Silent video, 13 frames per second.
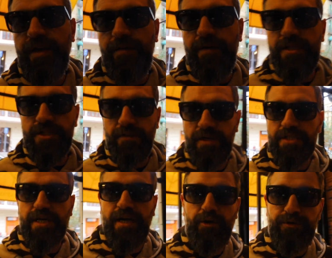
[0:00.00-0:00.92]
yavaş
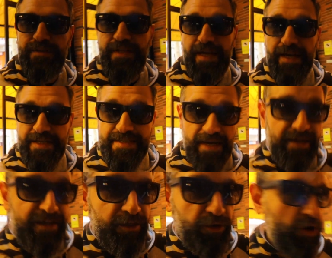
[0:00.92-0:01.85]
yavaş Gaudi'nin diğer
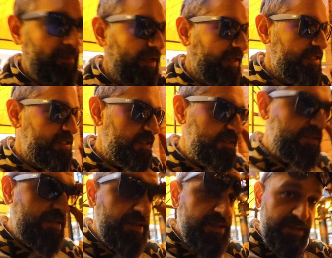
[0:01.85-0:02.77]
eserlerini görmeye
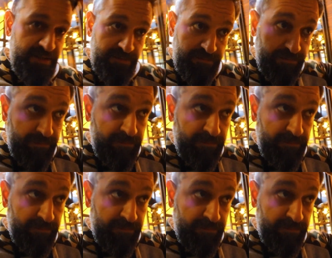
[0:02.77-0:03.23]
geçeriz. Müzik